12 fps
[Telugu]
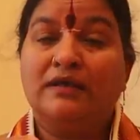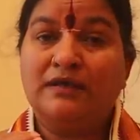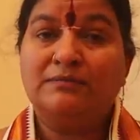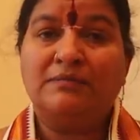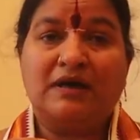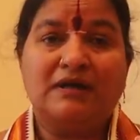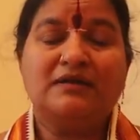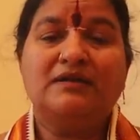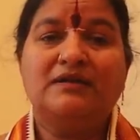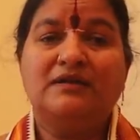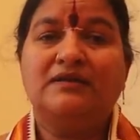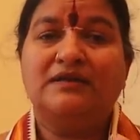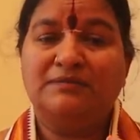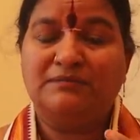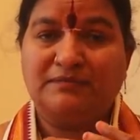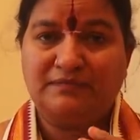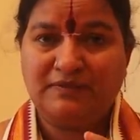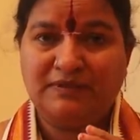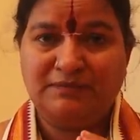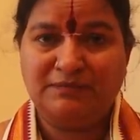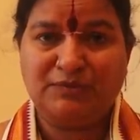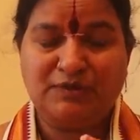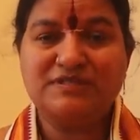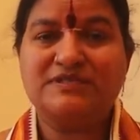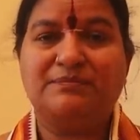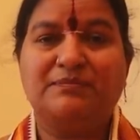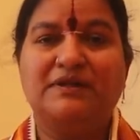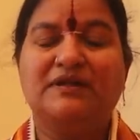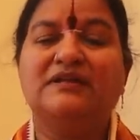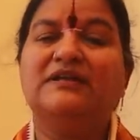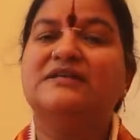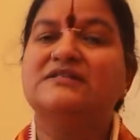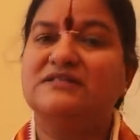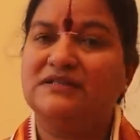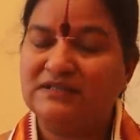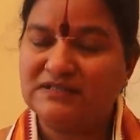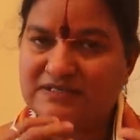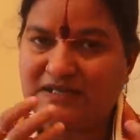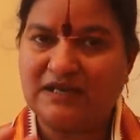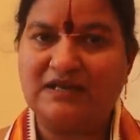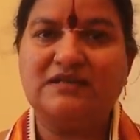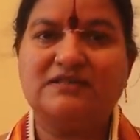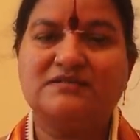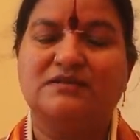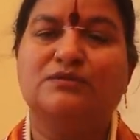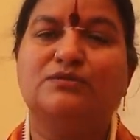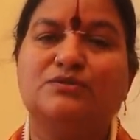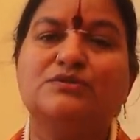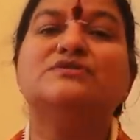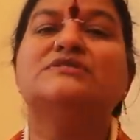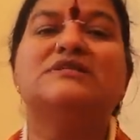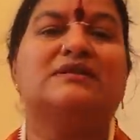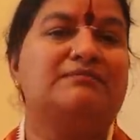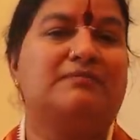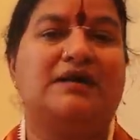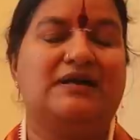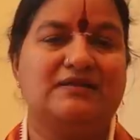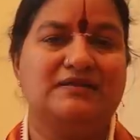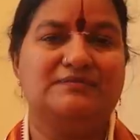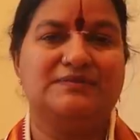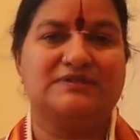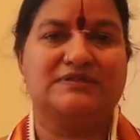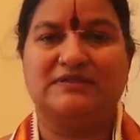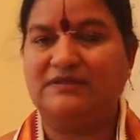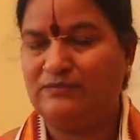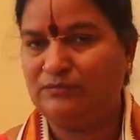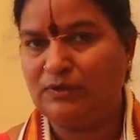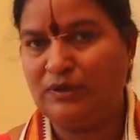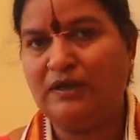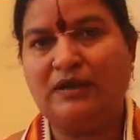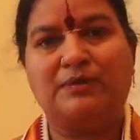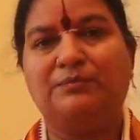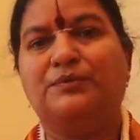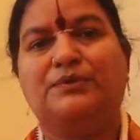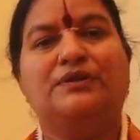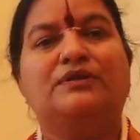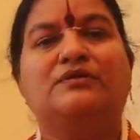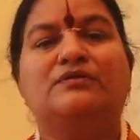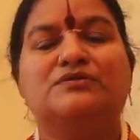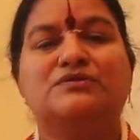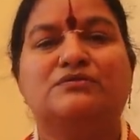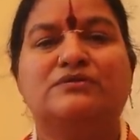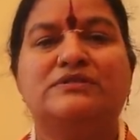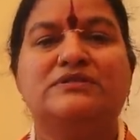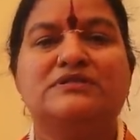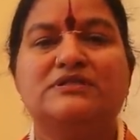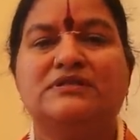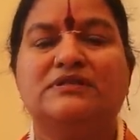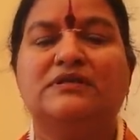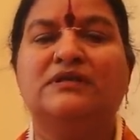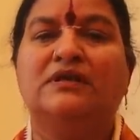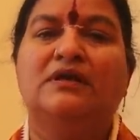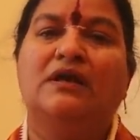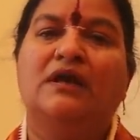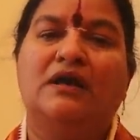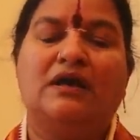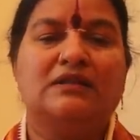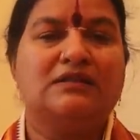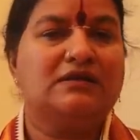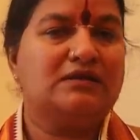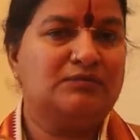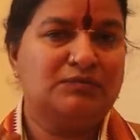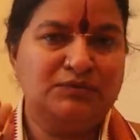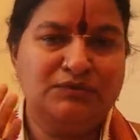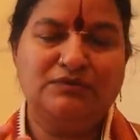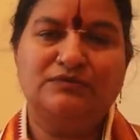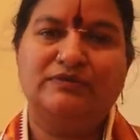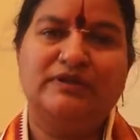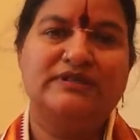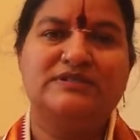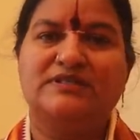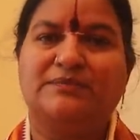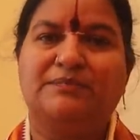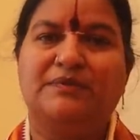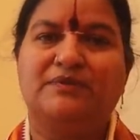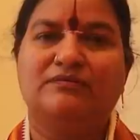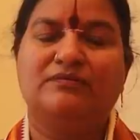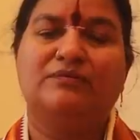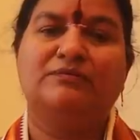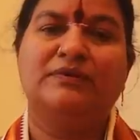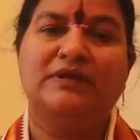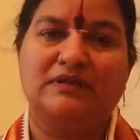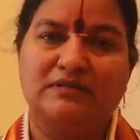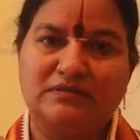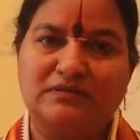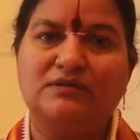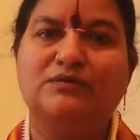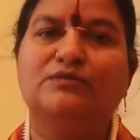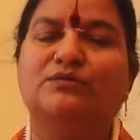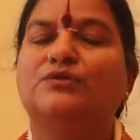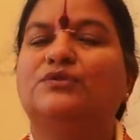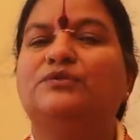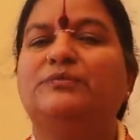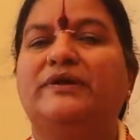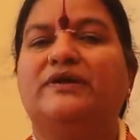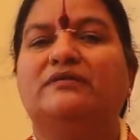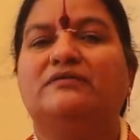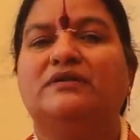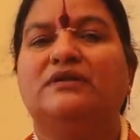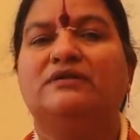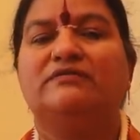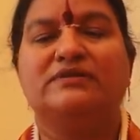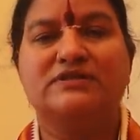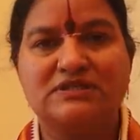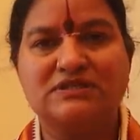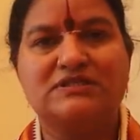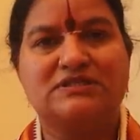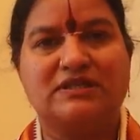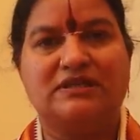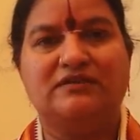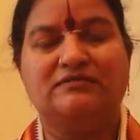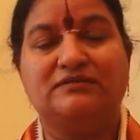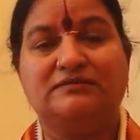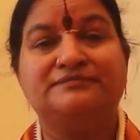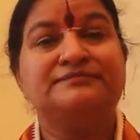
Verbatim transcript: ఈ మాట నేను ఈ ఈ మొక్క చెప్పడానికి నిజంగా నాకు చాలా సంతోషం చాలా బాధ అనిపిస్తుంది మొన్న నా పుట్టినరోజు గురించి అంతకు ముందు నేను చెప్పడం మీరందరూ గుర్తు పెట్టుకొని విషెస్ చేయడం